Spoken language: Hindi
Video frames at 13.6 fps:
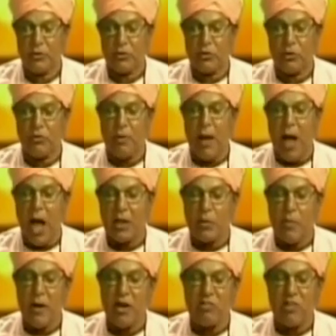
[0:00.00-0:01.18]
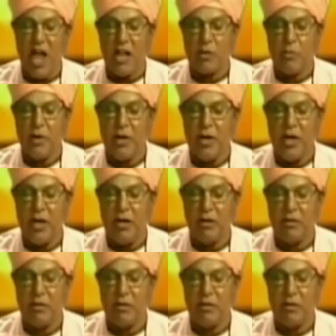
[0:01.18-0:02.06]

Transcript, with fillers: तो जो आत्मा के साथ में ये